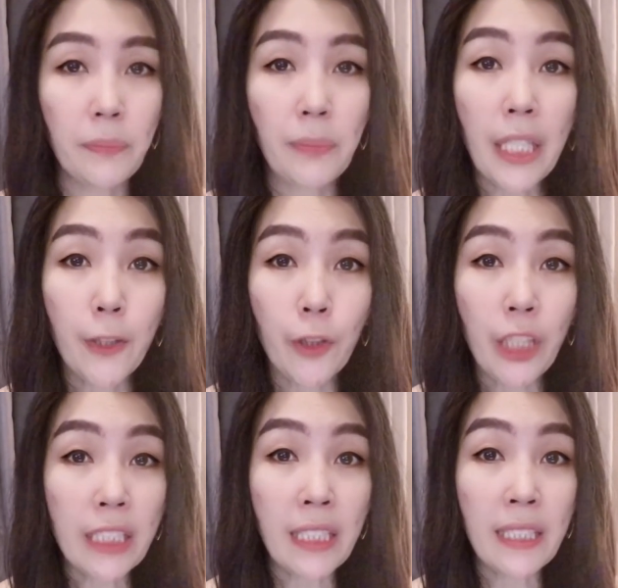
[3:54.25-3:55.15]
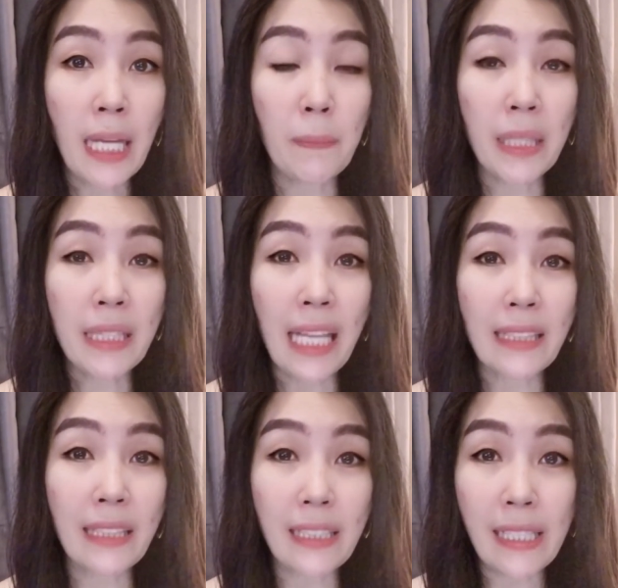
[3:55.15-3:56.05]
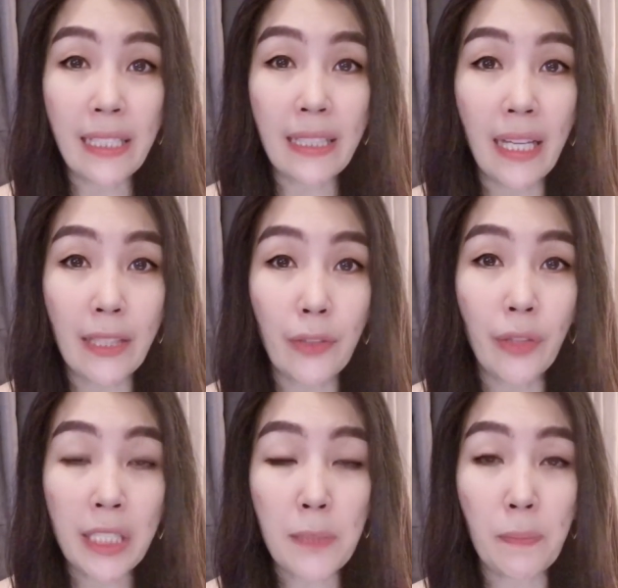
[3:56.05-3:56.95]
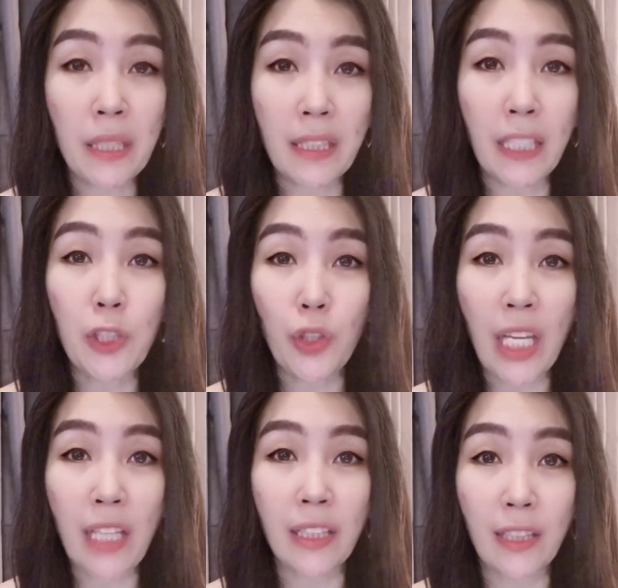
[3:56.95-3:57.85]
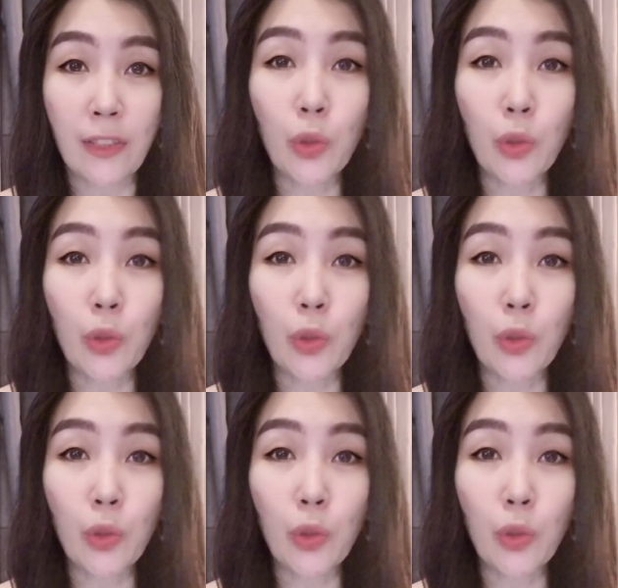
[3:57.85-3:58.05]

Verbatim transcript: Pero hindi dapat natin ilagay yung expectation natin